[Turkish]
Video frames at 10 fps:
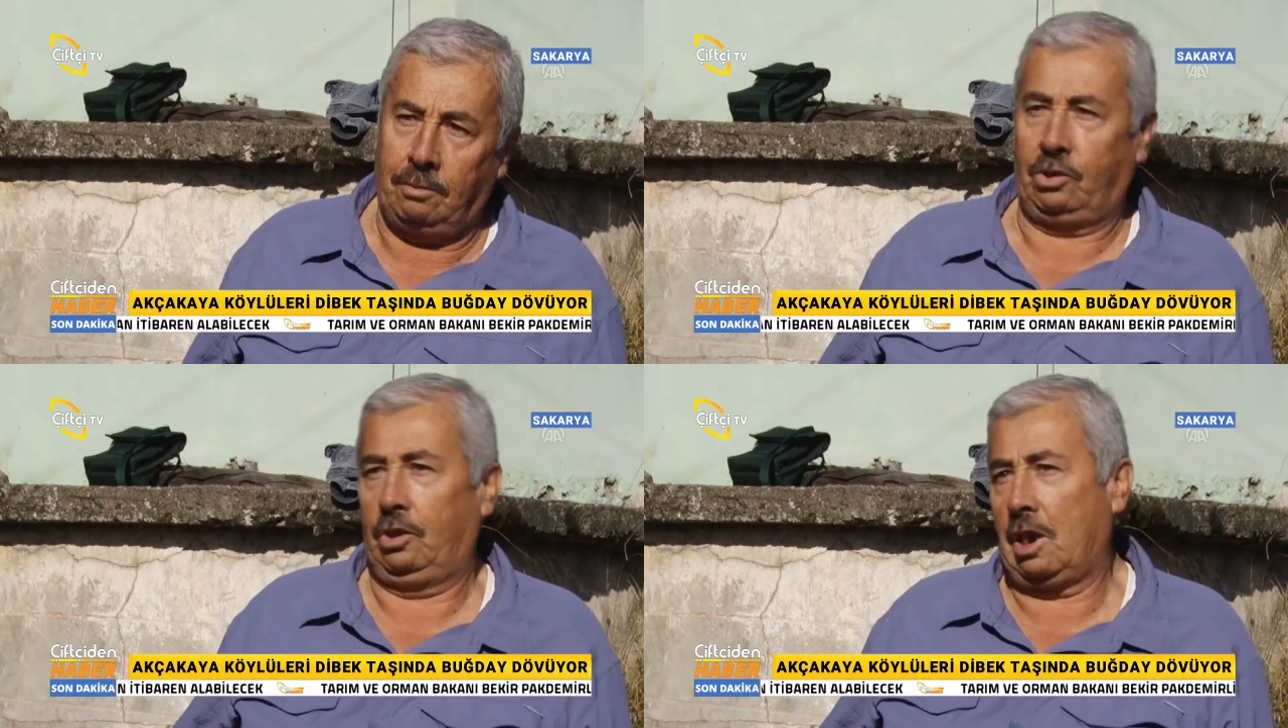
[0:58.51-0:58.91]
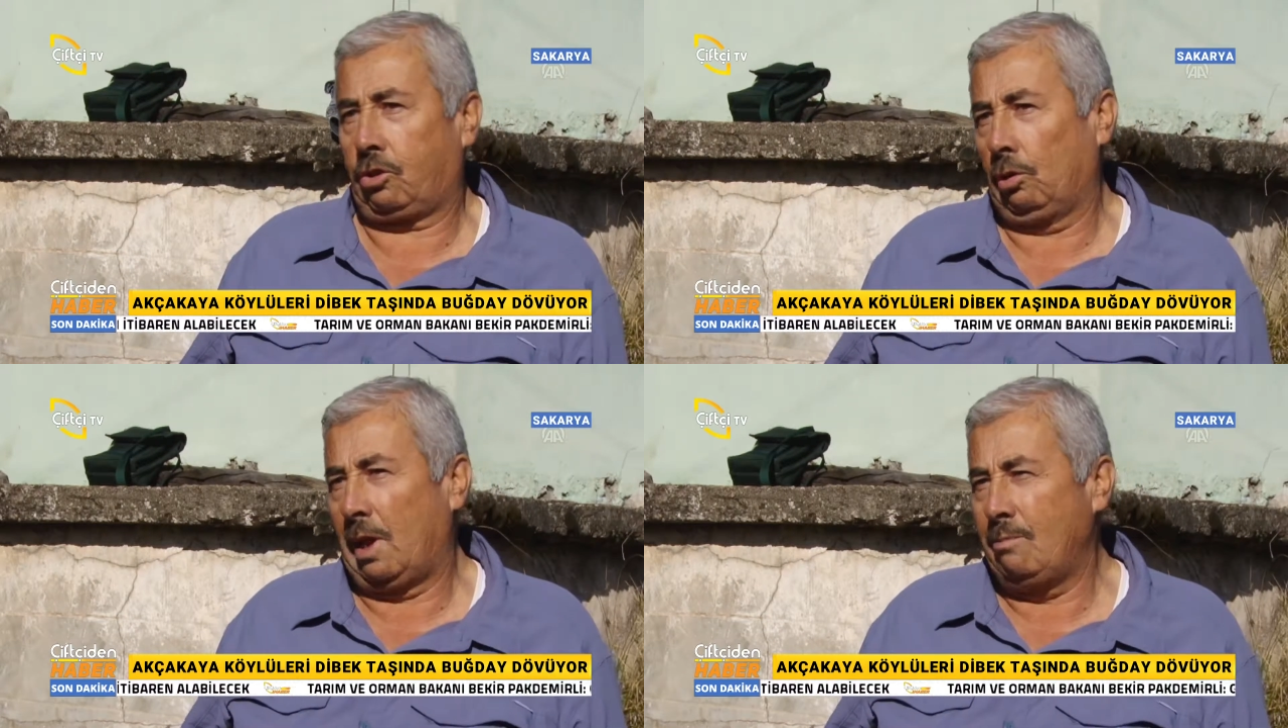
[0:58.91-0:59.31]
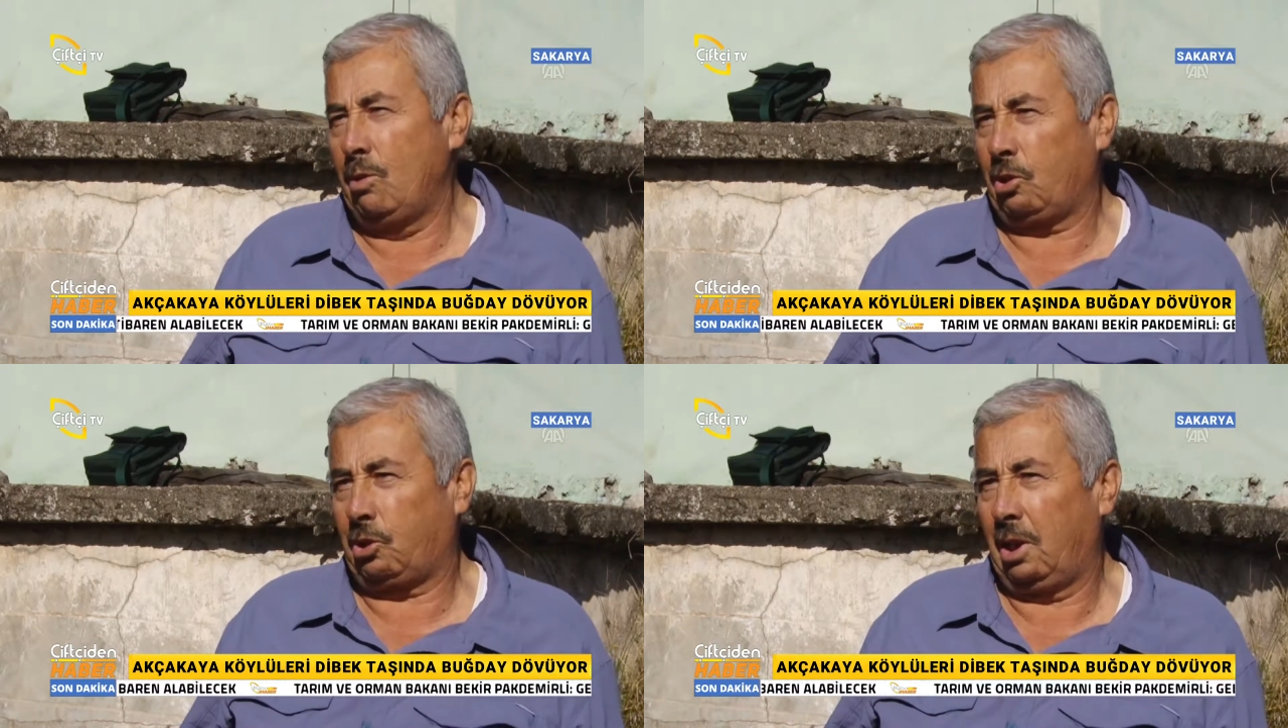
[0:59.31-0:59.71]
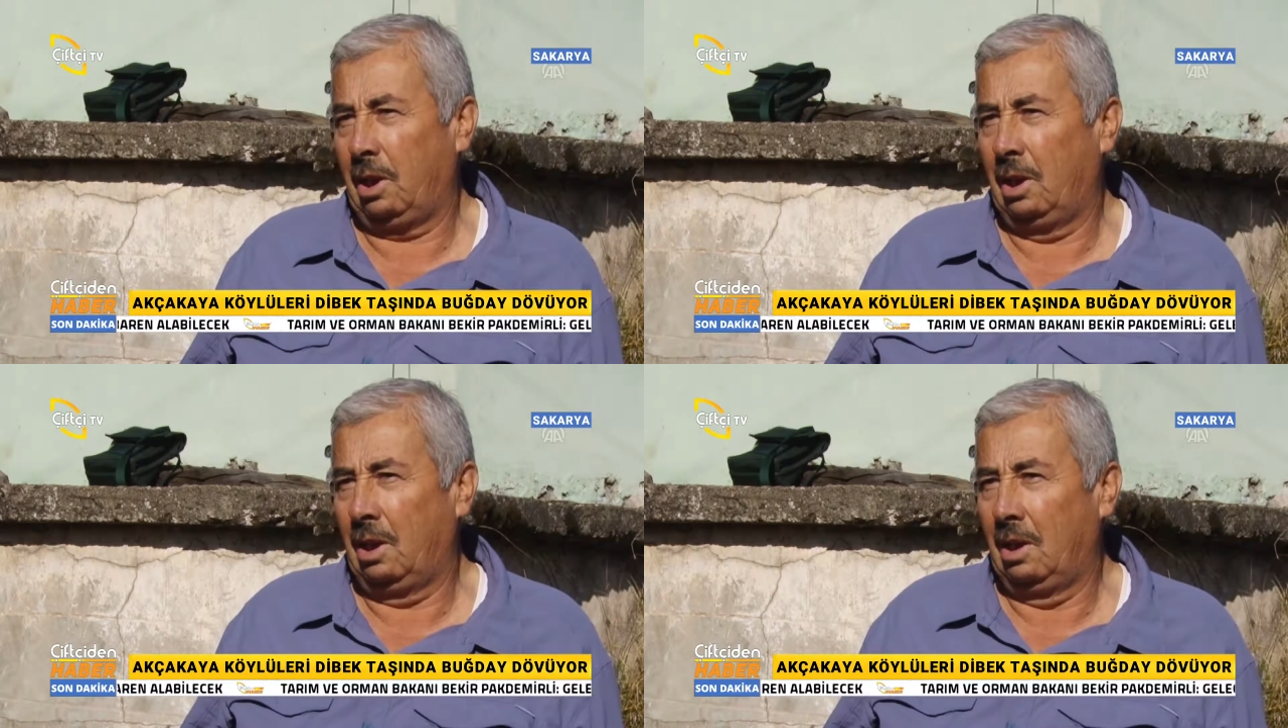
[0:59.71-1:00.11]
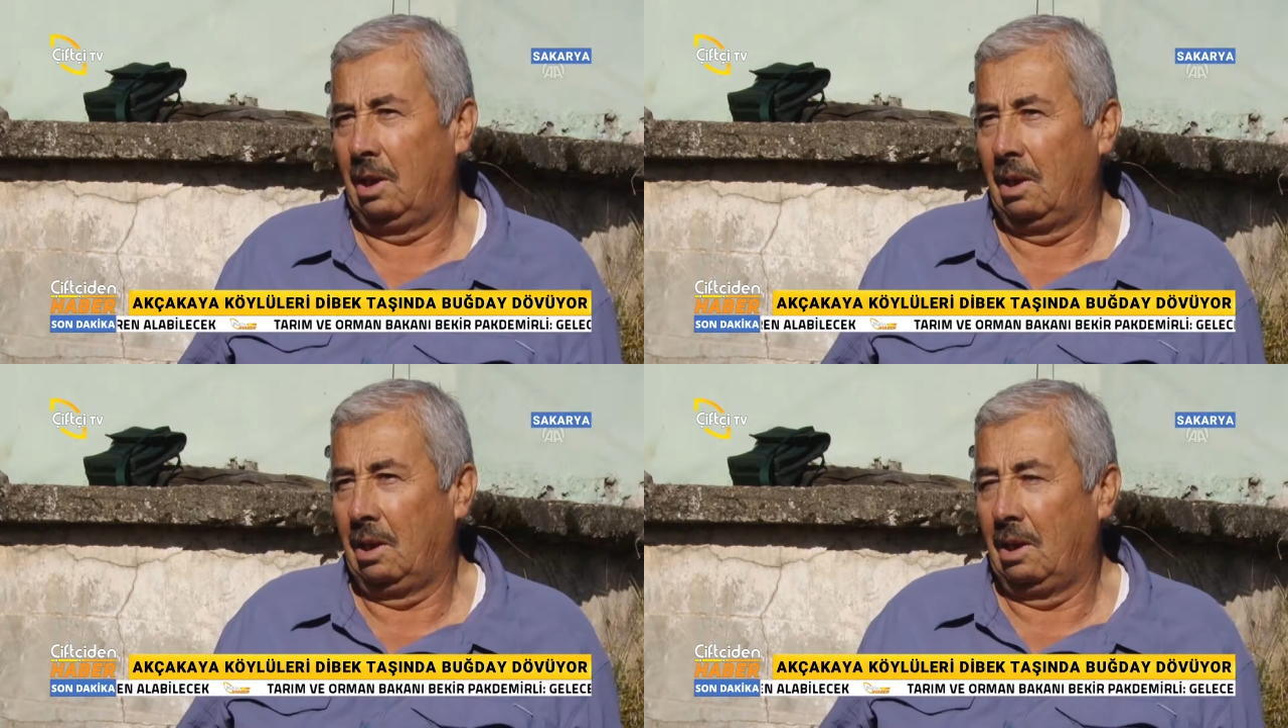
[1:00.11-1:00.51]
Biz ilaç kullanmıyoruz ki.
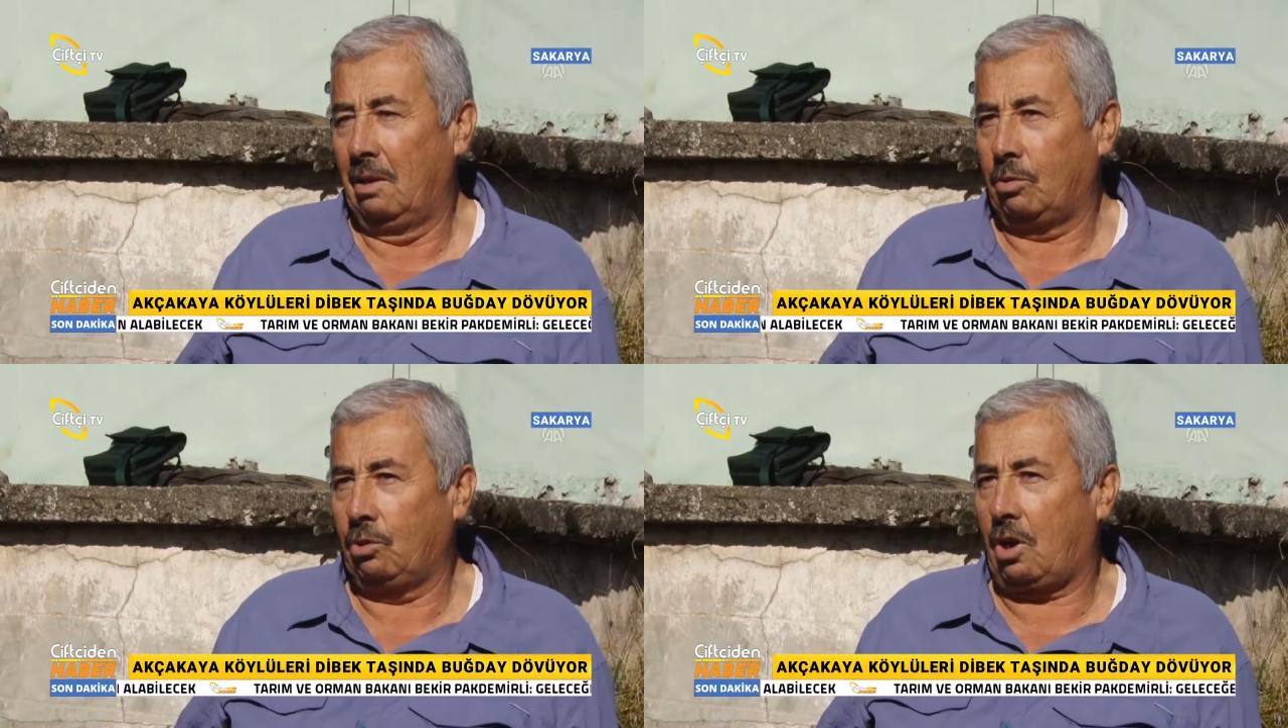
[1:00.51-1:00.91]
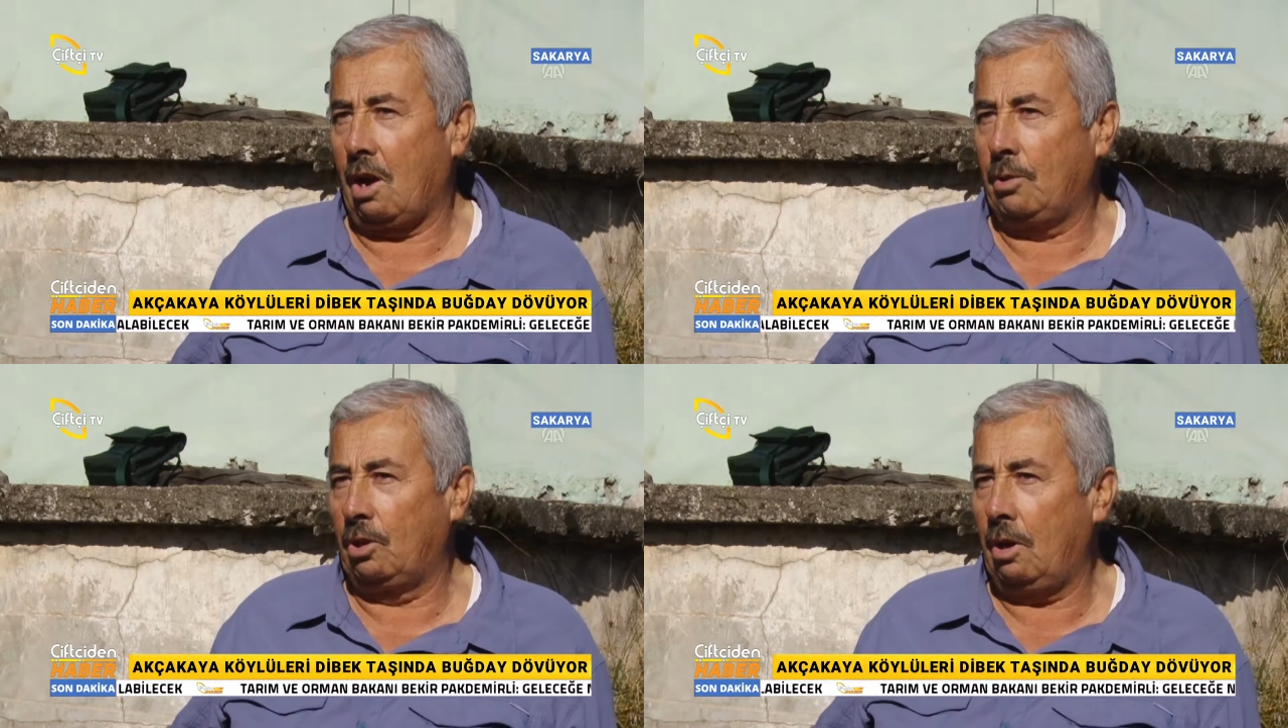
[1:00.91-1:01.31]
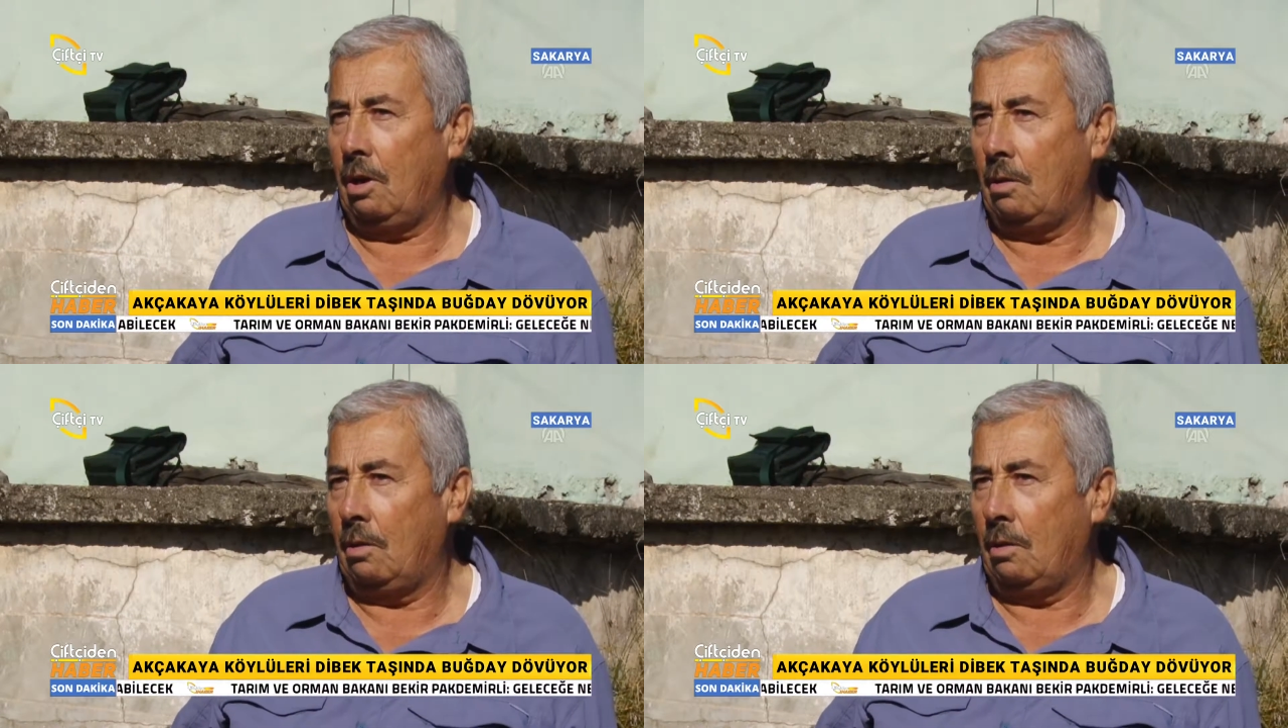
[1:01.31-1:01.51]
Biz kabını